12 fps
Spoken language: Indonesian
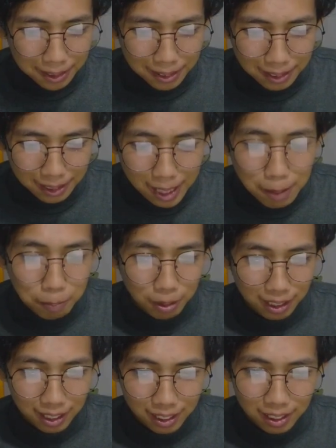siap
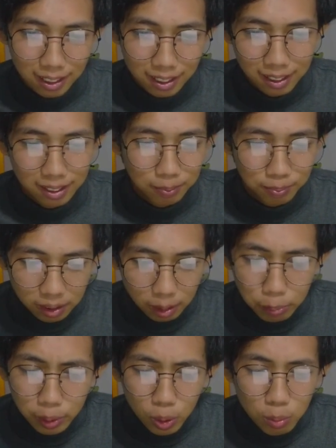katanya
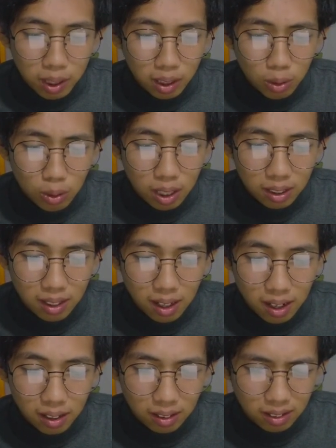tapi rumah lu
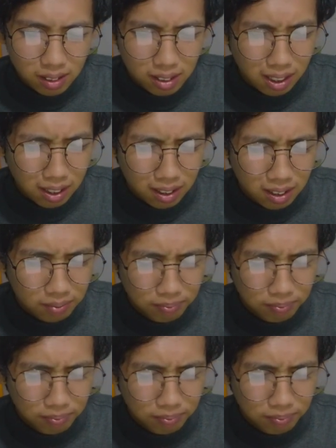agak serak